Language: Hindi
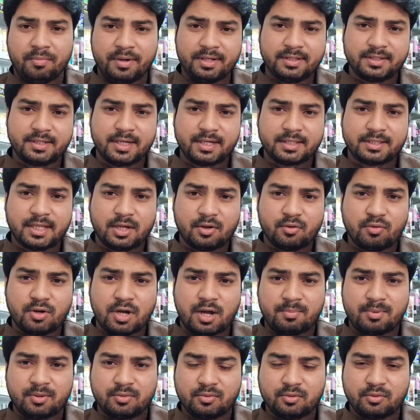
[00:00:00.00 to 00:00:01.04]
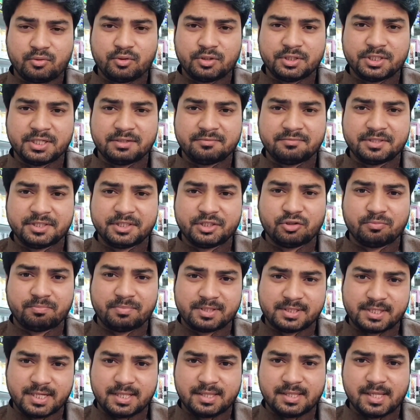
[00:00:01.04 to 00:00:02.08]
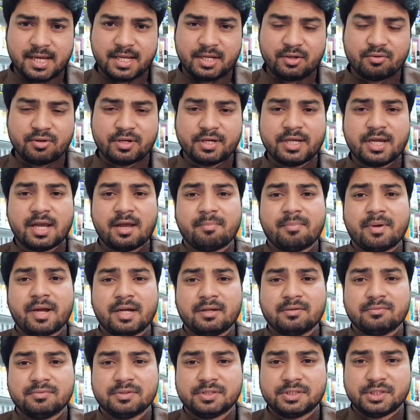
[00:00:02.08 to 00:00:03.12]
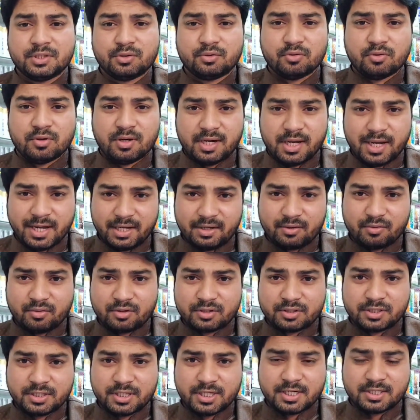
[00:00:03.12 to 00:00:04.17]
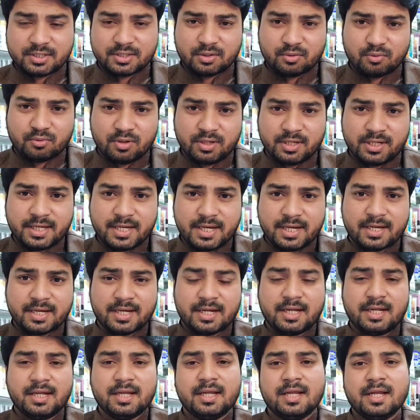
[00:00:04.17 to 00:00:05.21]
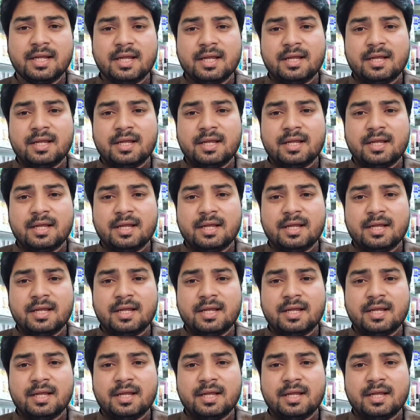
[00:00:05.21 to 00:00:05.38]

उम्मीद करता हूँ आप लोगों को ये वीडियो पसंद आई होगी हमारी वीडियो को लाइक और शेयर ज़रूर किया करें